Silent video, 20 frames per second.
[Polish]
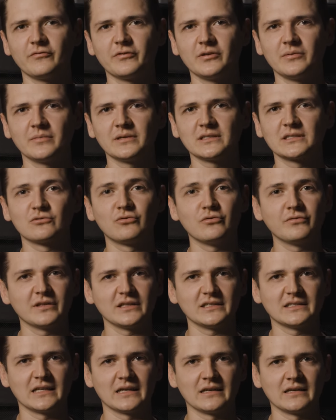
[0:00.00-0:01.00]
filmy z
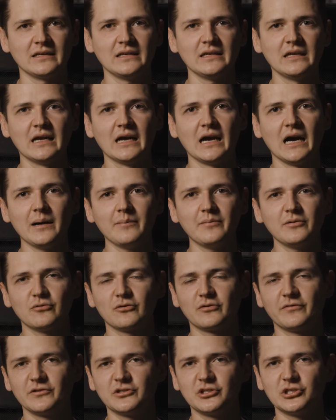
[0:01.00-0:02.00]
głównej serii, aby
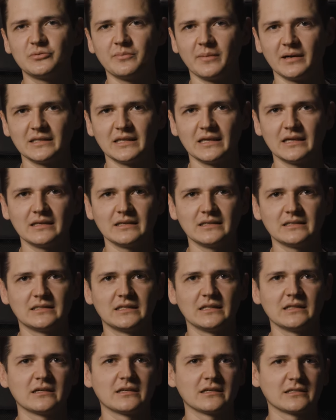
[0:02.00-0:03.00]
uchwycić maniery i
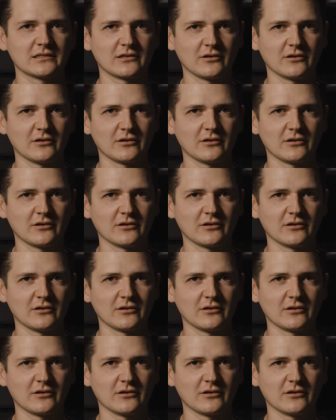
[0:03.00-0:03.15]
styl gry